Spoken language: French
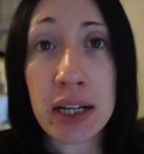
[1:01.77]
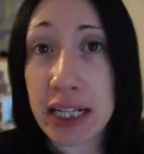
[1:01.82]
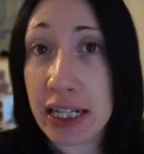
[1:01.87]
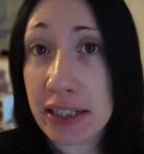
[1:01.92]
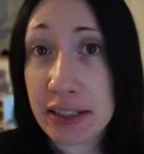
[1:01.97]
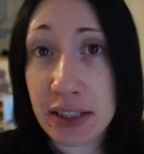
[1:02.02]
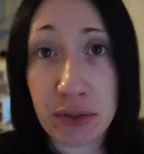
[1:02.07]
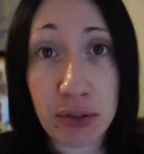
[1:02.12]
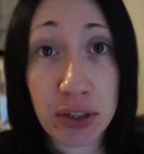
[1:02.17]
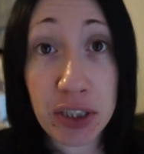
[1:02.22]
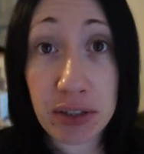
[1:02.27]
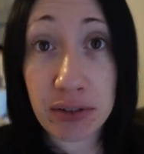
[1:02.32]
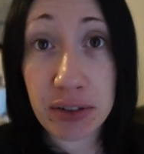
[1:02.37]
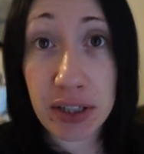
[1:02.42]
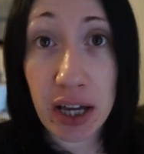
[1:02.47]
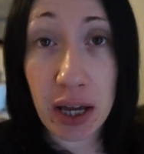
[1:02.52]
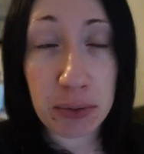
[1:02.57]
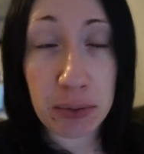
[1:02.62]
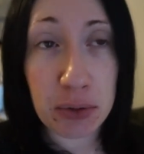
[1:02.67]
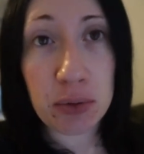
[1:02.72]
La dernière fois
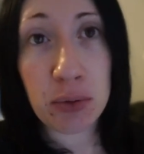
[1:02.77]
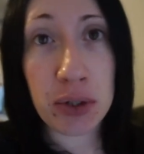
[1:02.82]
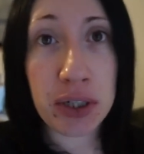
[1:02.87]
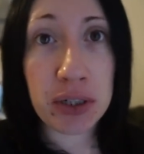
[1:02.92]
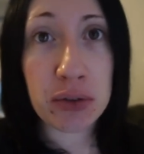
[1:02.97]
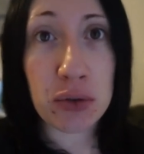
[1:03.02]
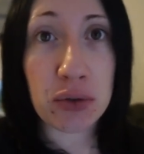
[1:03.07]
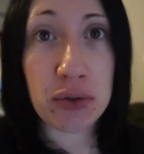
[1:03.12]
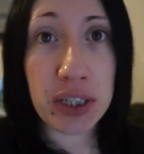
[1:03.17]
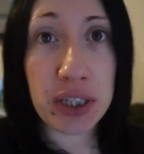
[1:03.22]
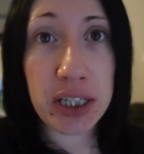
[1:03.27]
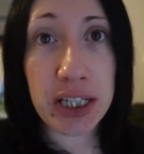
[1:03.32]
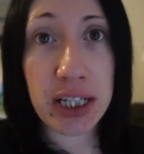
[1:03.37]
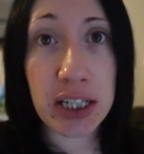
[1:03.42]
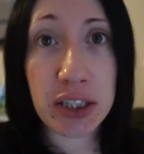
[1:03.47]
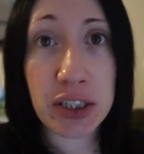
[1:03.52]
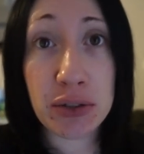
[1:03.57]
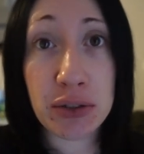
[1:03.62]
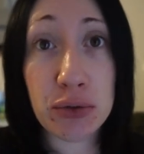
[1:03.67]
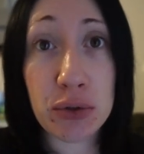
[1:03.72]
j'avais absolument rien trouvé et
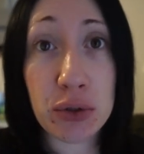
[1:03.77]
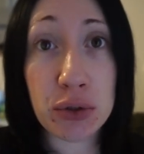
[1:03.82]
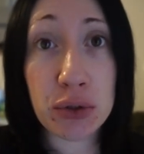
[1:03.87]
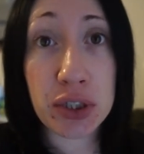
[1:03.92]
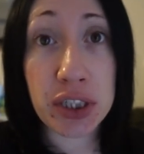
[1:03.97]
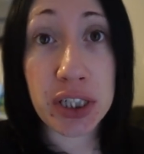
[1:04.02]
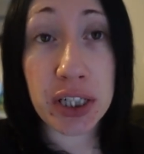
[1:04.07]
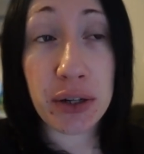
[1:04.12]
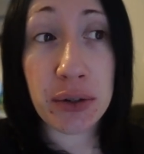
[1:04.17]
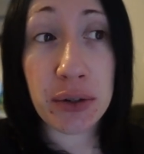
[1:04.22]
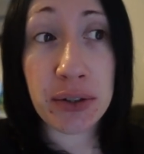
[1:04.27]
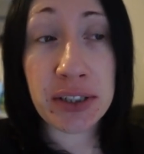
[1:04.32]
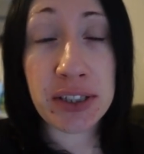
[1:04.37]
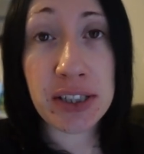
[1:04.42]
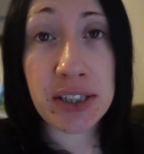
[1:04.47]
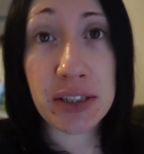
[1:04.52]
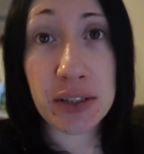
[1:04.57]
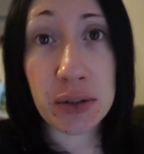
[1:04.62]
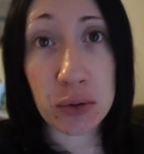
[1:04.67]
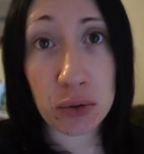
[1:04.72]
là j'ai vu que chez
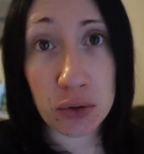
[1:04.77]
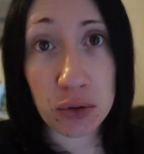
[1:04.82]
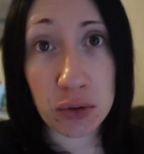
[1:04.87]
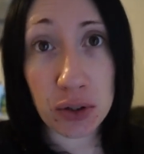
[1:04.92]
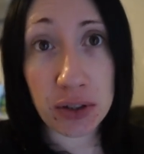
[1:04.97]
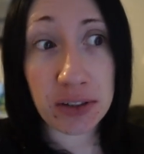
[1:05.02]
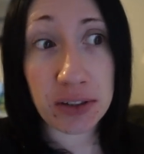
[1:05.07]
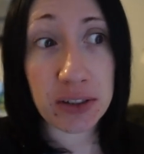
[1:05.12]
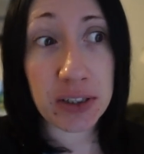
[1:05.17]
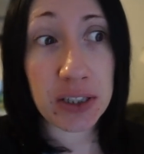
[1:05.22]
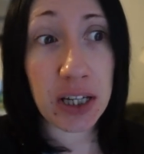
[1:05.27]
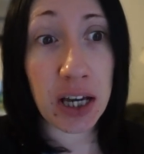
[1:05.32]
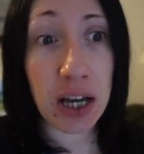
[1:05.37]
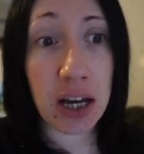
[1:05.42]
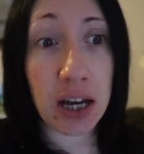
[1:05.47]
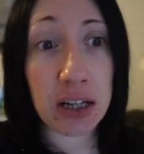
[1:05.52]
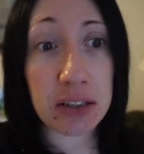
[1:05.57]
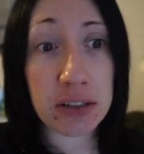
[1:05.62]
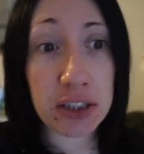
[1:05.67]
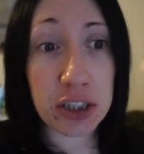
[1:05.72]
Undies ils ont sorti
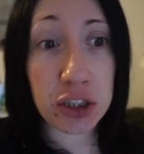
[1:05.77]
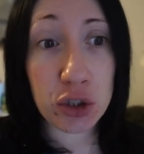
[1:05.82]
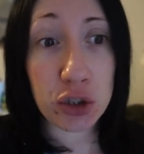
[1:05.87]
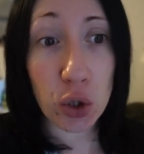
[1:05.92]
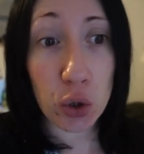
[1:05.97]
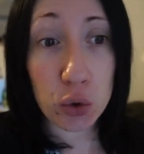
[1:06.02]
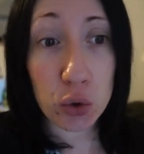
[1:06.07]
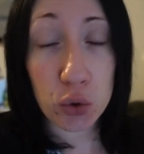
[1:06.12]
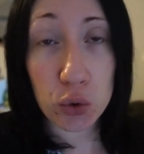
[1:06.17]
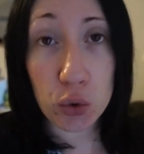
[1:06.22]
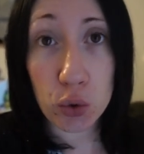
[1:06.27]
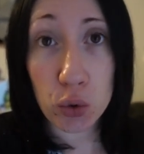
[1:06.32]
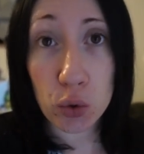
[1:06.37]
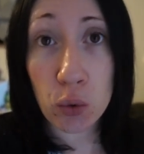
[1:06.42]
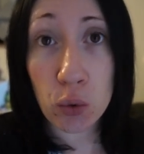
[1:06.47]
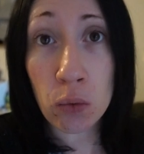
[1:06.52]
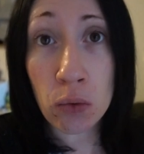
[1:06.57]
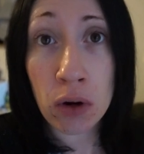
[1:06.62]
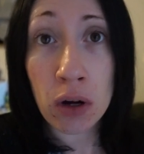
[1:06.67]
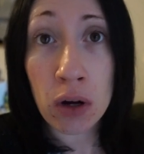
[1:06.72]
un t-shirt
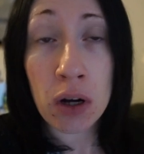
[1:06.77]
long